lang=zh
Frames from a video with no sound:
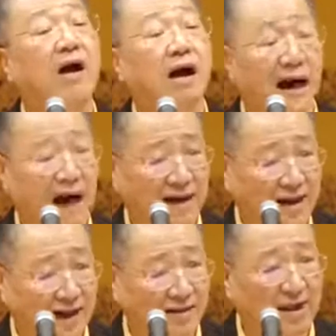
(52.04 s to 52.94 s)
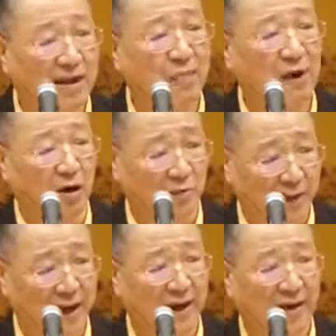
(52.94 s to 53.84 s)
啊看他的表
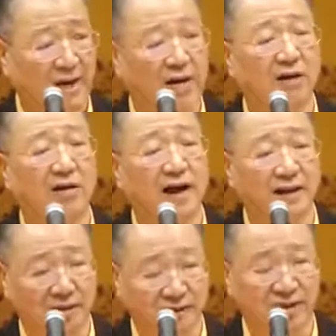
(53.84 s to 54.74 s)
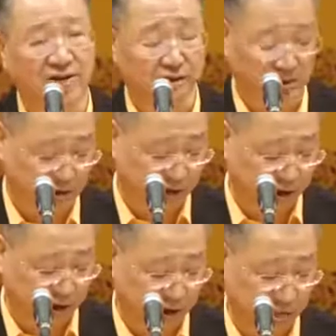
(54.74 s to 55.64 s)
面，要看他的实质，